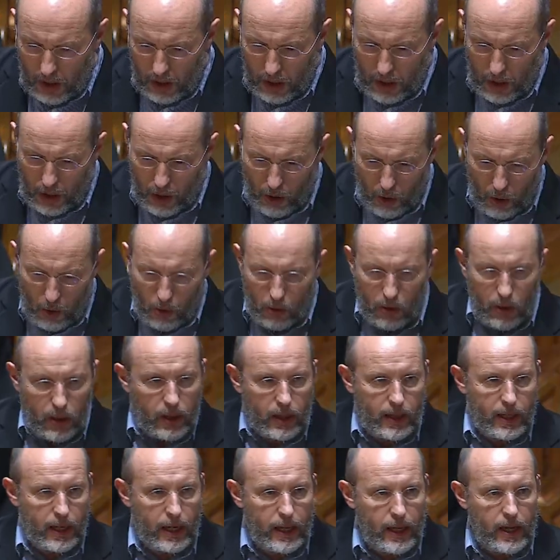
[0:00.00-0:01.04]
eu eh,
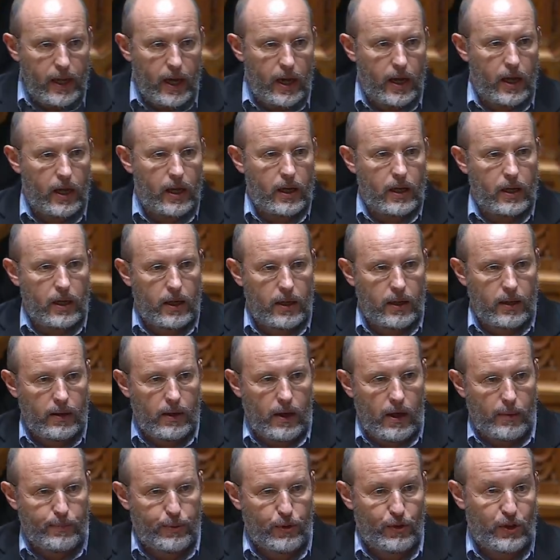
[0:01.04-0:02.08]
queria
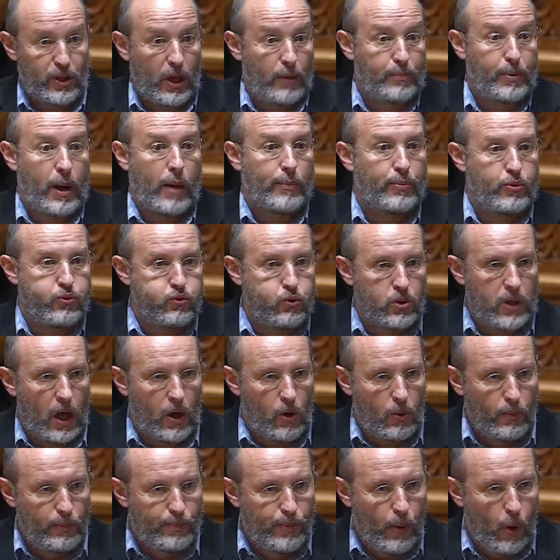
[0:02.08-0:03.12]
eh, aproveitar para aprofundar
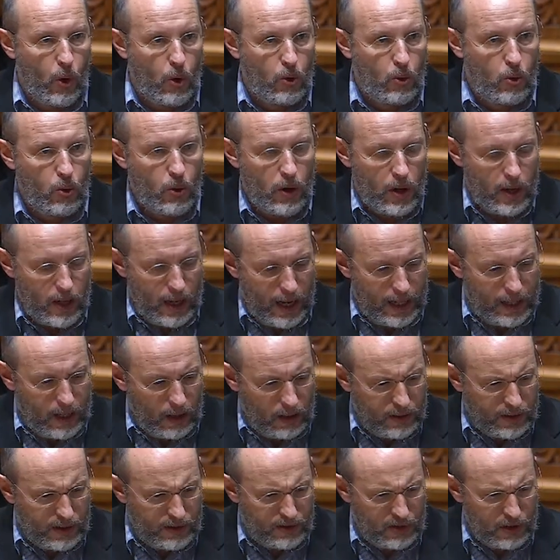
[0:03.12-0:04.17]
um pouco aquilo
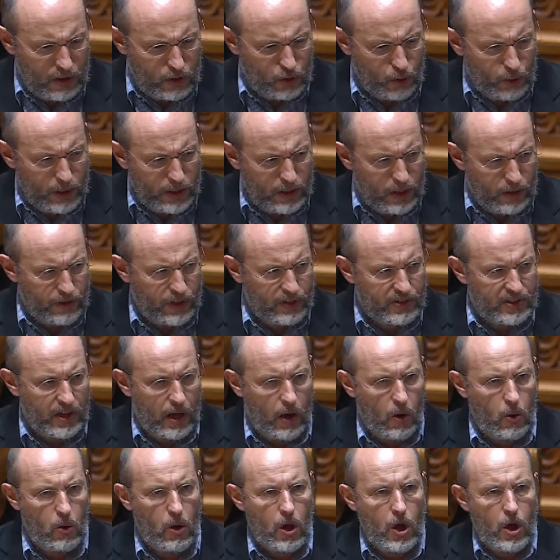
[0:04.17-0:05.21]
que disse na sua
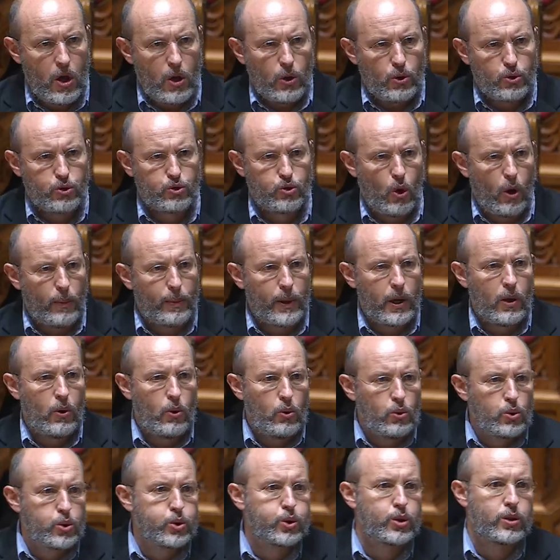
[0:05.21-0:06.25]
intervenção sobre
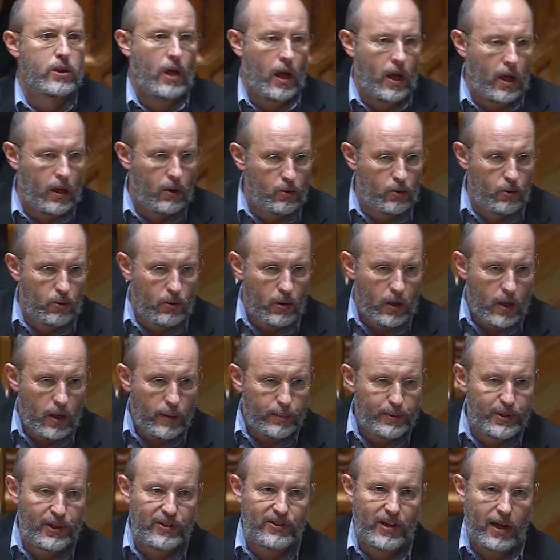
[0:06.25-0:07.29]
o Estado
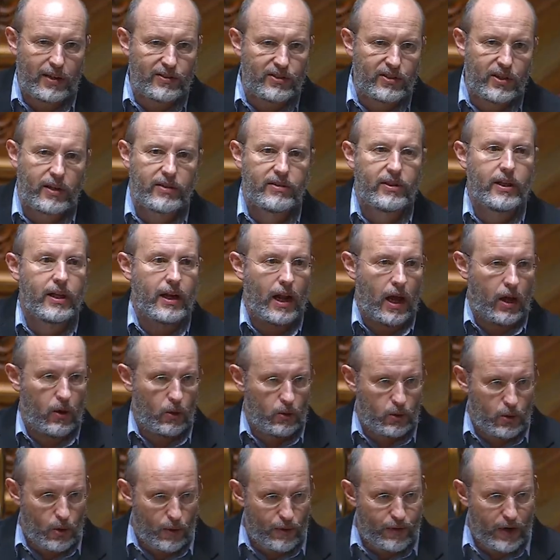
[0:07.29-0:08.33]
precisar de se retirar
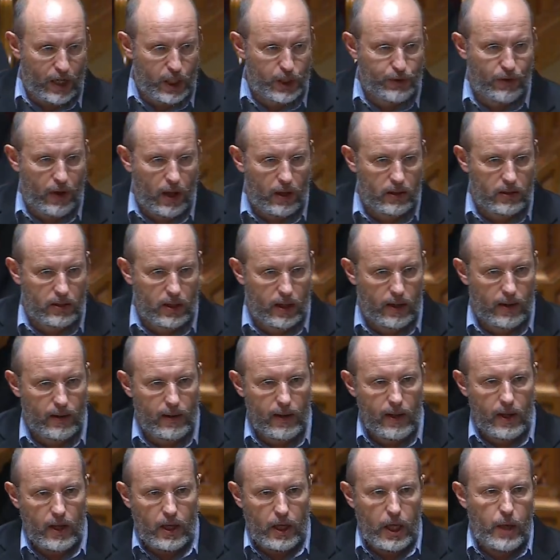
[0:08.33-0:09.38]
onde não faz falta
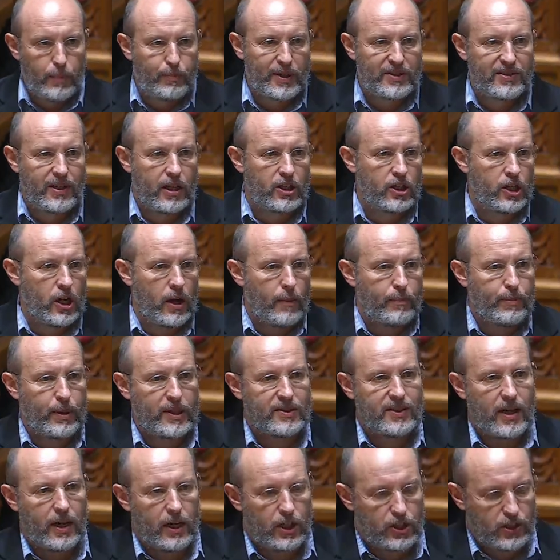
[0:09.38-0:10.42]
e passar,
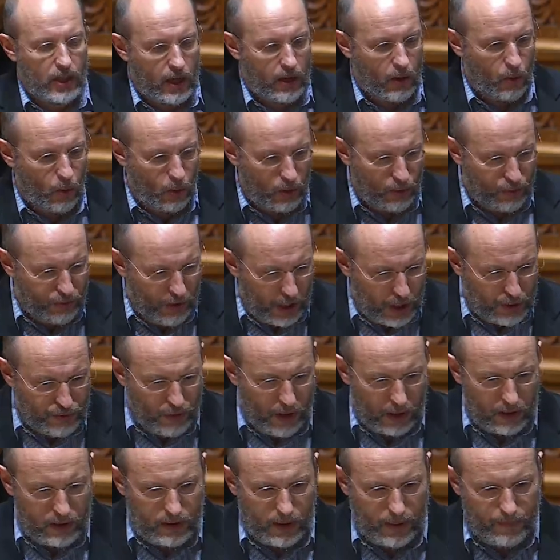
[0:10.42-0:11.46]
passar a estar onde faz
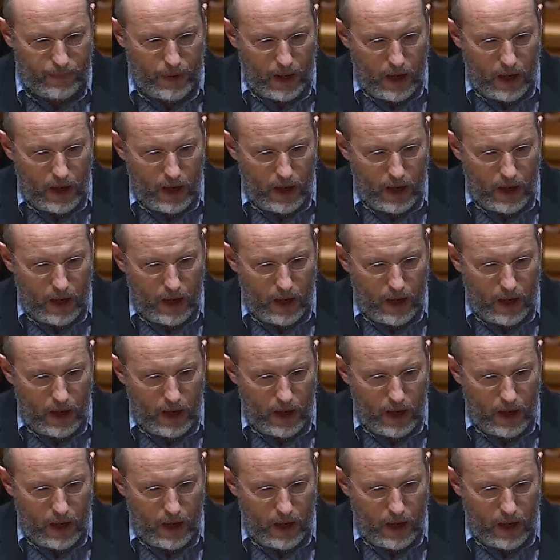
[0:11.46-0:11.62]
falta